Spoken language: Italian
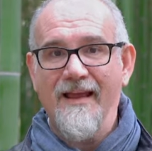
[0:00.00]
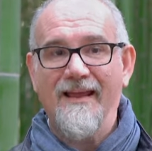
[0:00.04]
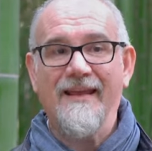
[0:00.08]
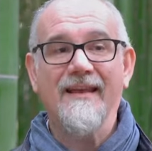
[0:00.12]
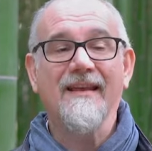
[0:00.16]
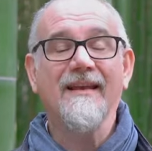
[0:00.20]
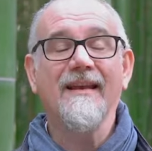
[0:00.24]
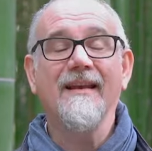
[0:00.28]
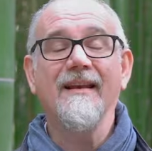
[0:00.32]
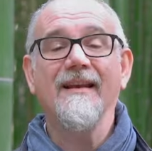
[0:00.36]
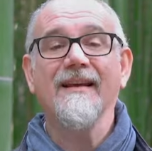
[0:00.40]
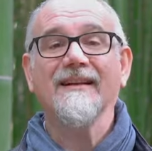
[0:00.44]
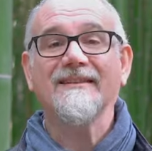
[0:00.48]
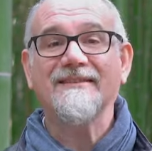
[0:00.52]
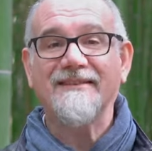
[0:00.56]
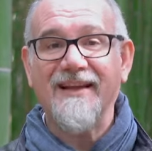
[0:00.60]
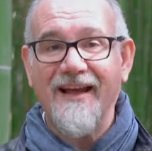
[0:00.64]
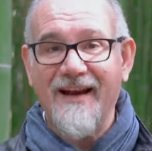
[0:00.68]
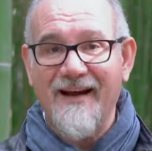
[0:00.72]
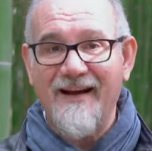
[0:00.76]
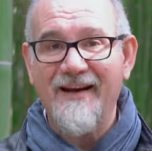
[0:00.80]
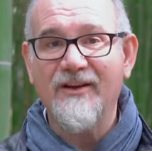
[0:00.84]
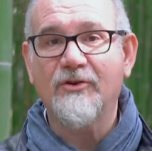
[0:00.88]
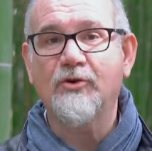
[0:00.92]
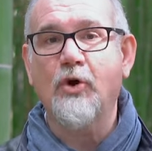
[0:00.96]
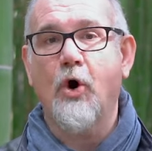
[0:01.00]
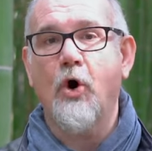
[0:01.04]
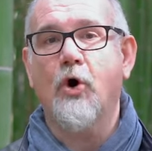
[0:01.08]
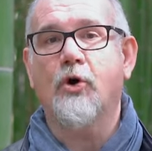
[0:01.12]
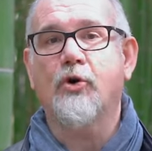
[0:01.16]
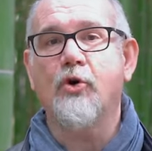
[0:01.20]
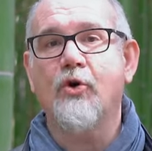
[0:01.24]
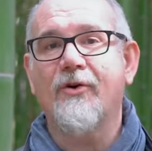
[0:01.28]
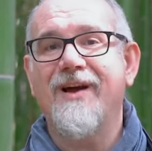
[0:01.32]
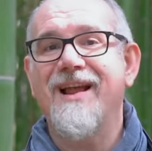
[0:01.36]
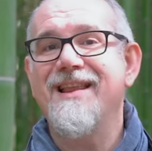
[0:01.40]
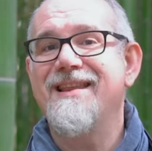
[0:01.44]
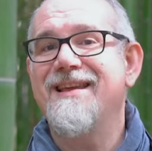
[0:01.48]
il
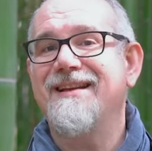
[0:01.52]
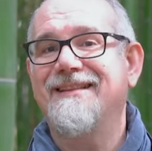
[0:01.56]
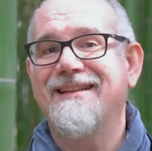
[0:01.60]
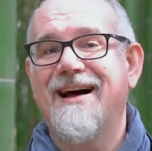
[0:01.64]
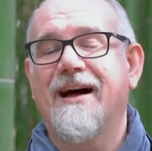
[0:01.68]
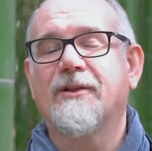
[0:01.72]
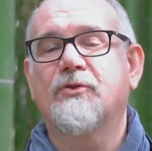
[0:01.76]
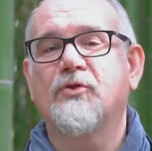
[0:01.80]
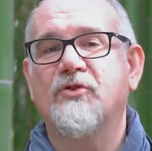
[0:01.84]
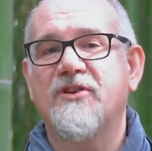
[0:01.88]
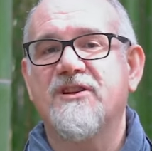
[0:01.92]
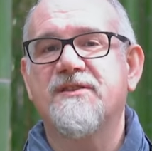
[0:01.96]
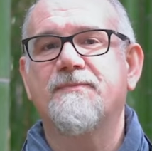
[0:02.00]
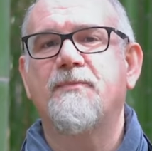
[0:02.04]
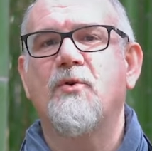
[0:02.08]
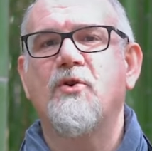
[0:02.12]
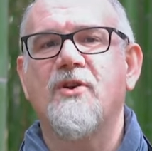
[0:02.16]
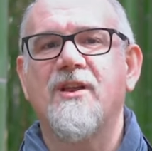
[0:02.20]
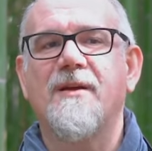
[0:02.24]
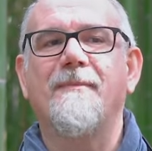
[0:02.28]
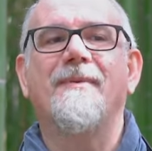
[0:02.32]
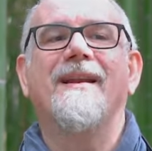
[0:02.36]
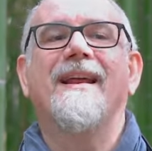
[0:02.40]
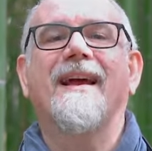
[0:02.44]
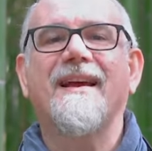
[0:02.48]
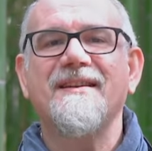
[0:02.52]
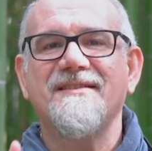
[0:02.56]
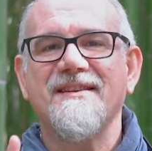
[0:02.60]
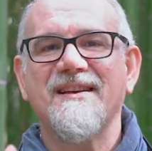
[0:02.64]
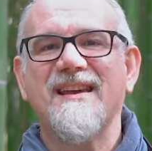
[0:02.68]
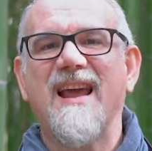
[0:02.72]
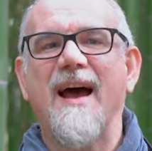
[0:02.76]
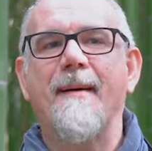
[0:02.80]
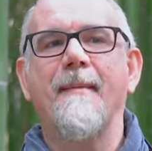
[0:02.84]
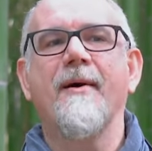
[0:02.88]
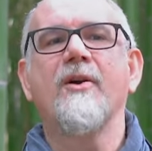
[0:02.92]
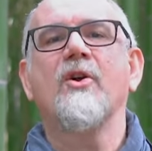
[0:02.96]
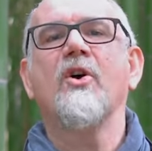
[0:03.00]
territorio che gli è dato disponibile, che si
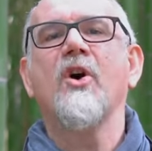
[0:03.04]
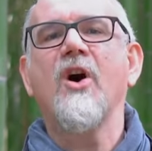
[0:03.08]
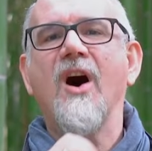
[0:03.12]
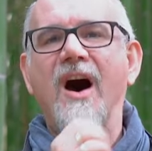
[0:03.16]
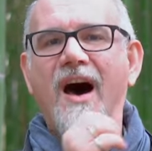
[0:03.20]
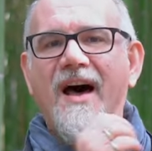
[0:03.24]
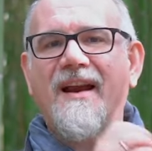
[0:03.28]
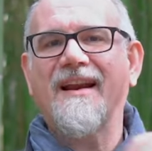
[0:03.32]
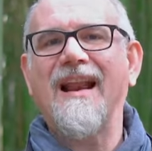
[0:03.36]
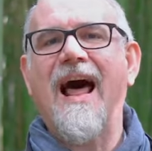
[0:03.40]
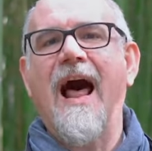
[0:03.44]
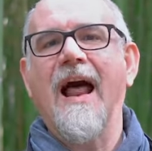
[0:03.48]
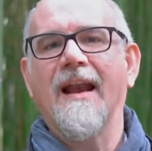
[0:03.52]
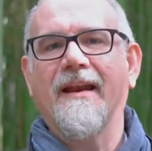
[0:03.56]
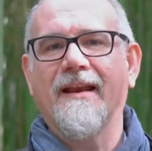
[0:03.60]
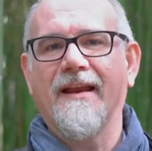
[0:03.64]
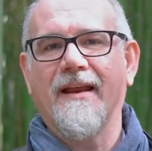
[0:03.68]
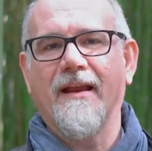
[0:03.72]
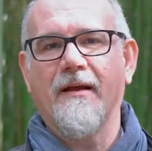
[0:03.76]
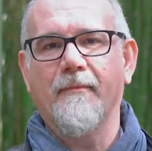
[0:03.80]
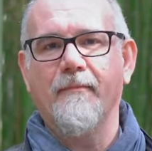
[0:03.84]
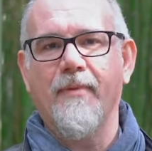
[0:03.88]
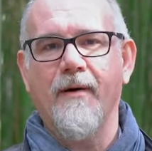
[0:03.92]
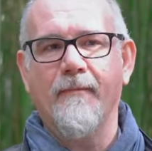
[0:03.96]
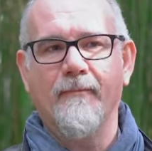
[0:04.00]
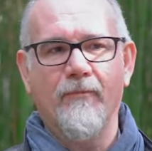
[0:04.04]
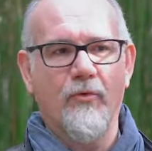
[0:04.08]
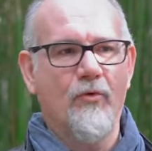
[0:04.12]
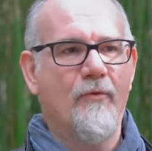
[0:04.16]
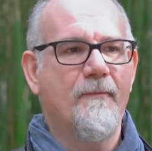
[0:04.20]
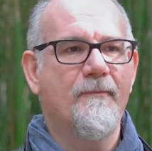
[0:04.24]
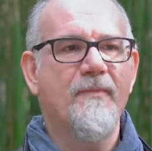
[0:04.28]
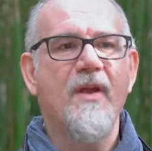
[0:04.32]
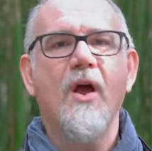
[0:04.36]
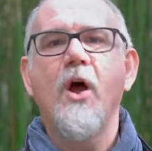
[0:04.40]
chiamano running bambù.